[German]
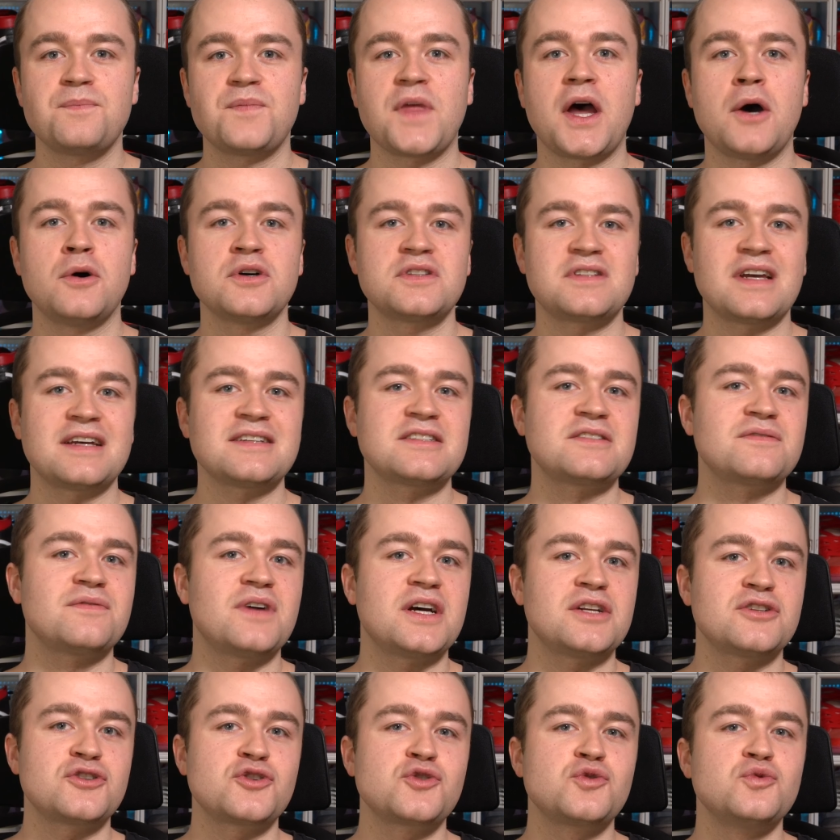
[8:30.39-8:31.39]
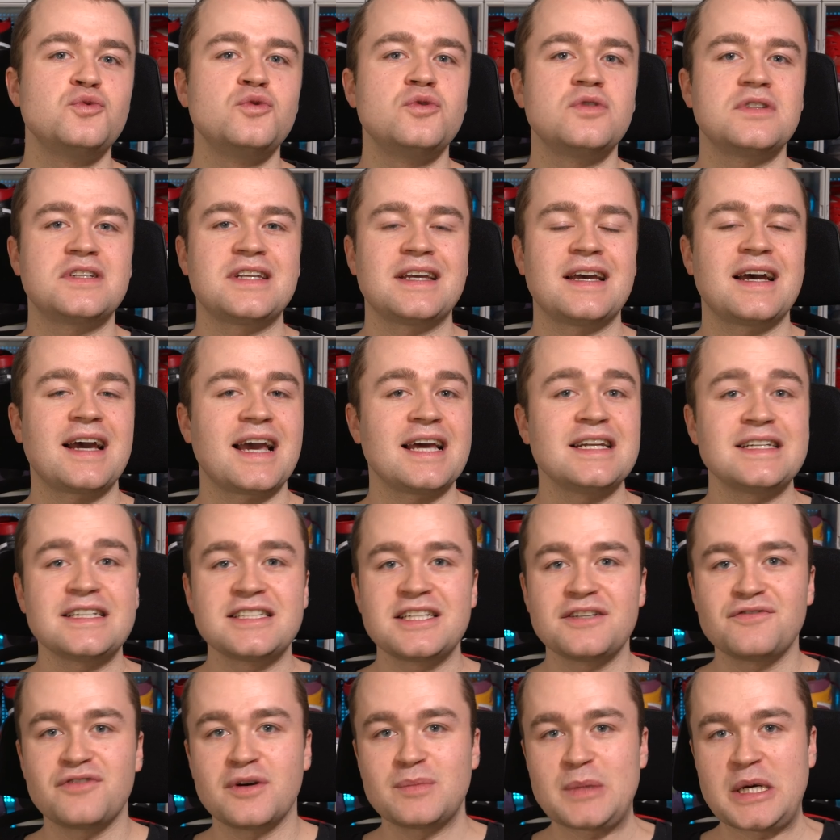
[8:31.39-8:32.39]
Auch das war ein Schuh, der
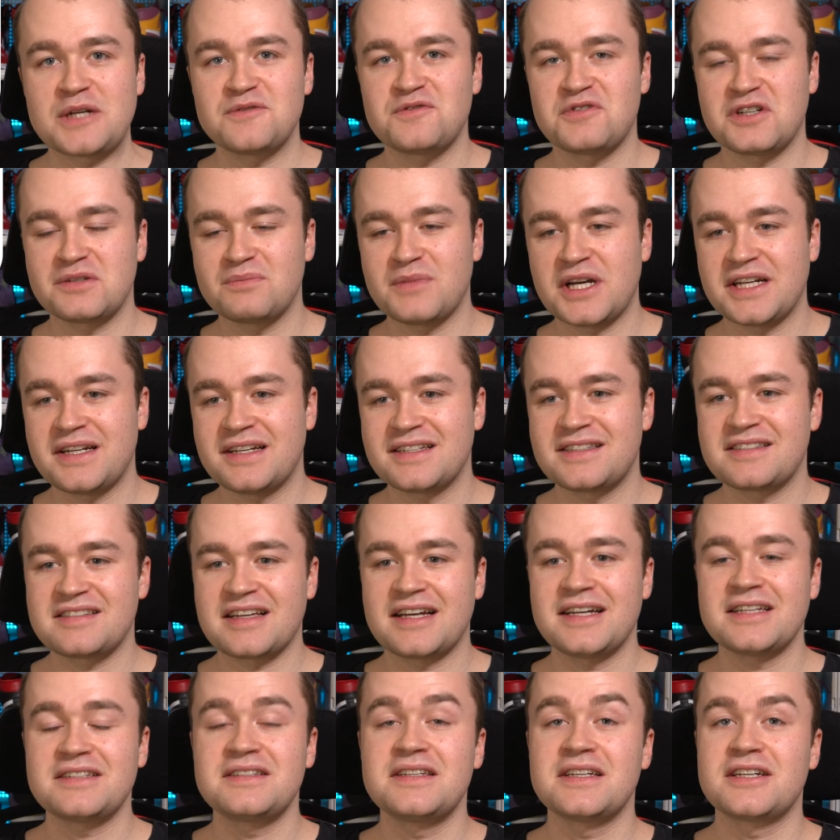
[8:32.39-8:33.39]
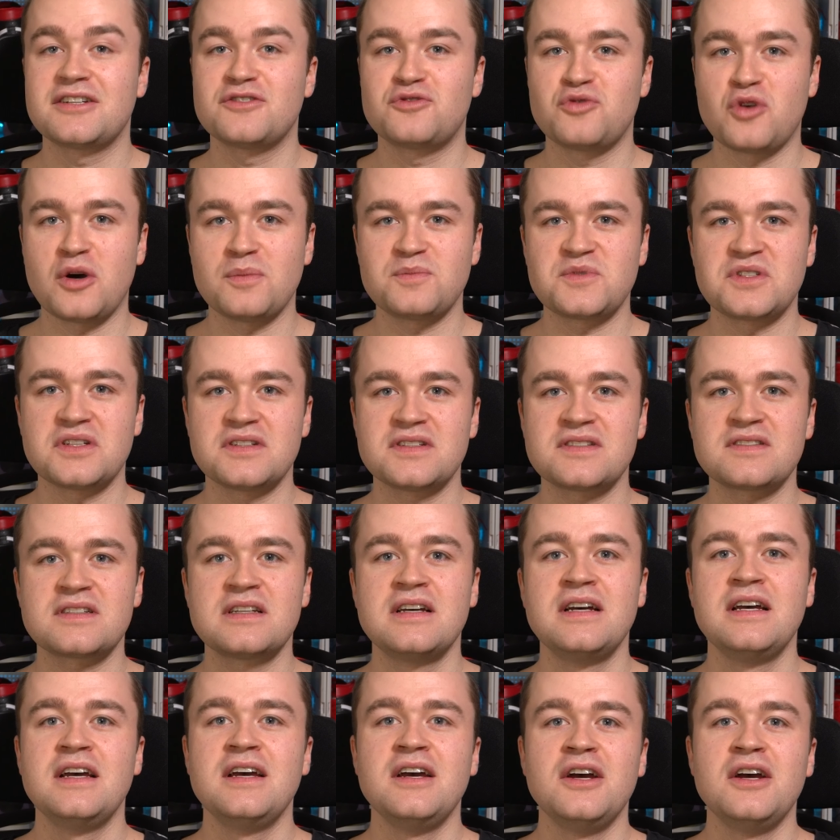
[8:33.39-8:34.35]
relativ am Anfang meiner Zeit hier gedroppt ist